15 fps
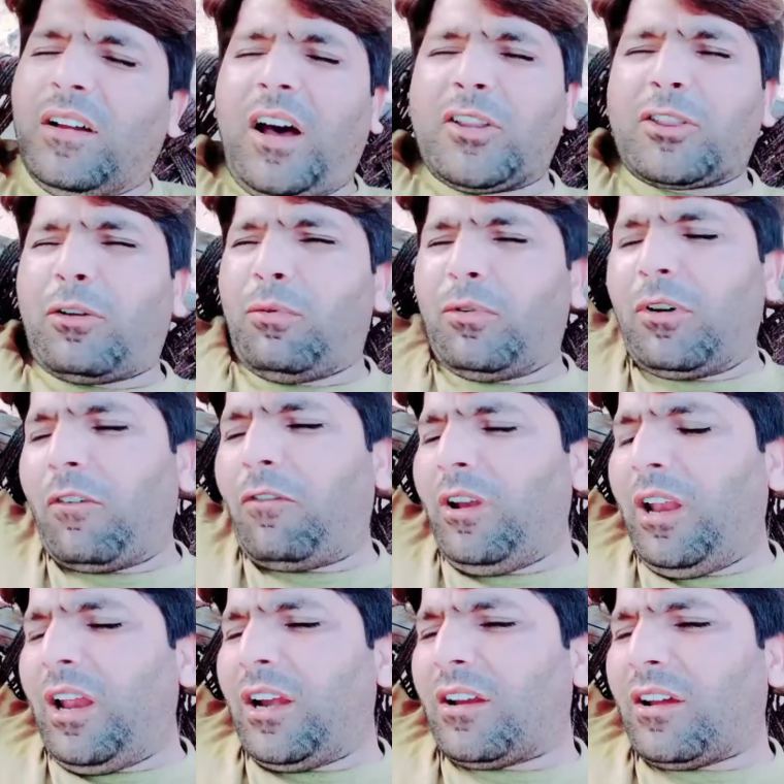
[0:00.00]
रात को भी काफ़ी
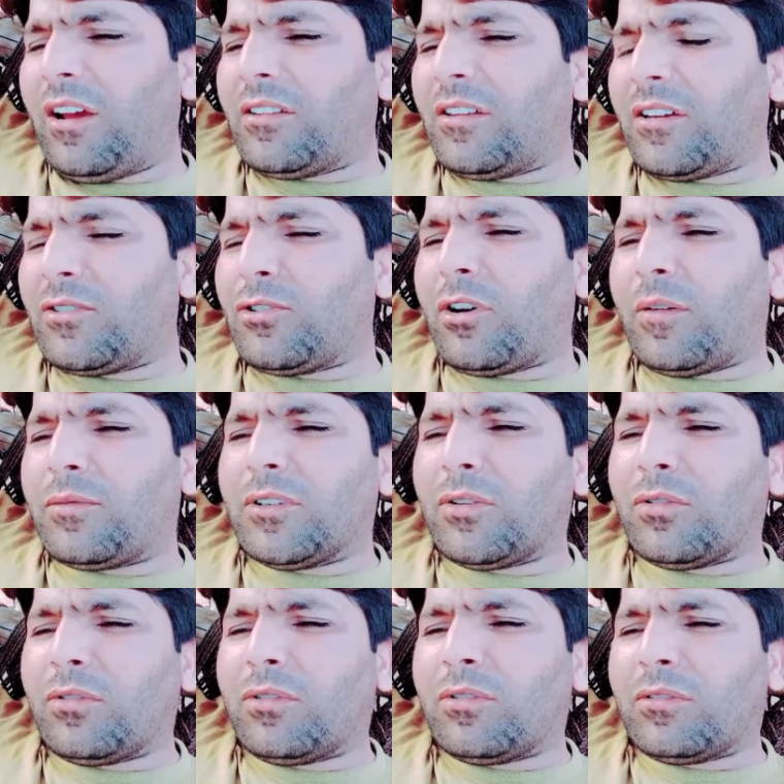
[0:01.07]
लेट आया था जॉब से
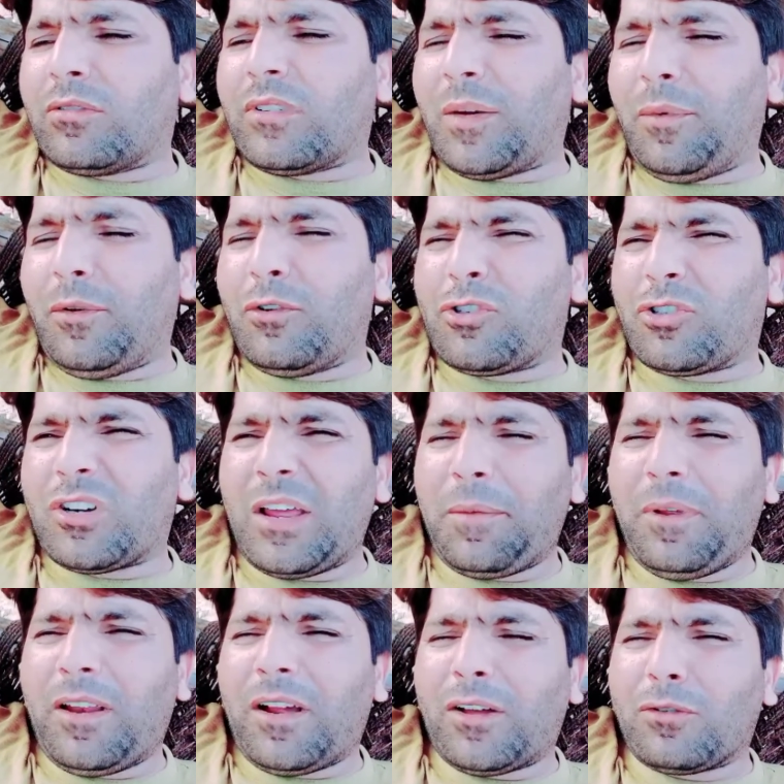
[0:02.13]
तो अभी कुछ
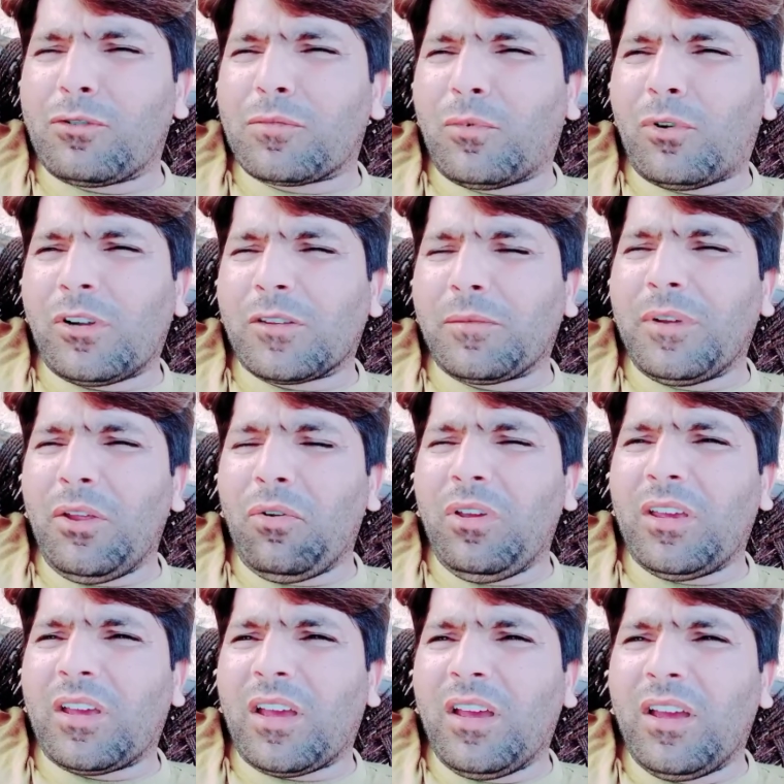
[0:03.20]
टाइम ही लगा कुछ मौत मिली
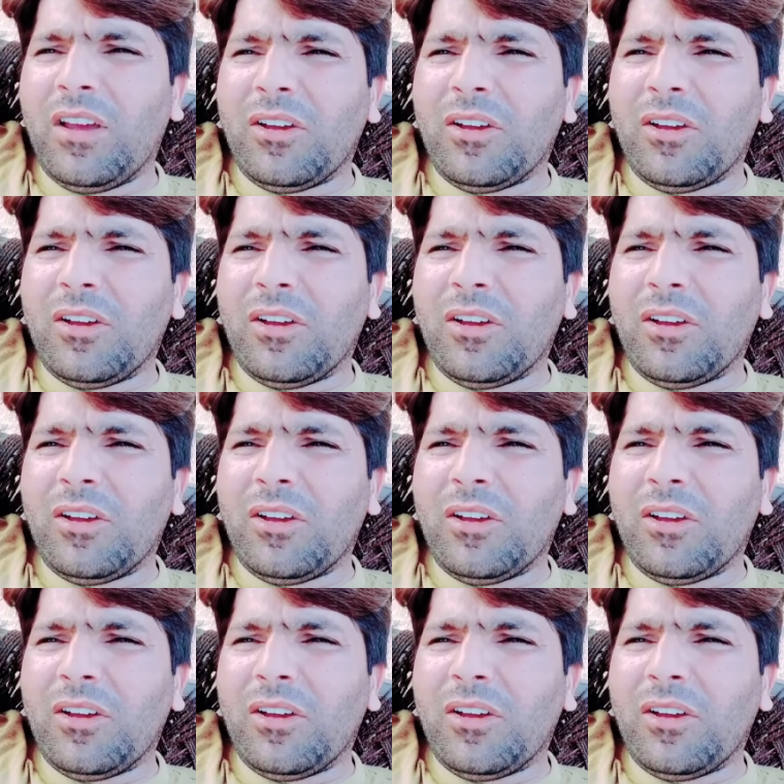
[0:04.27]
हुई है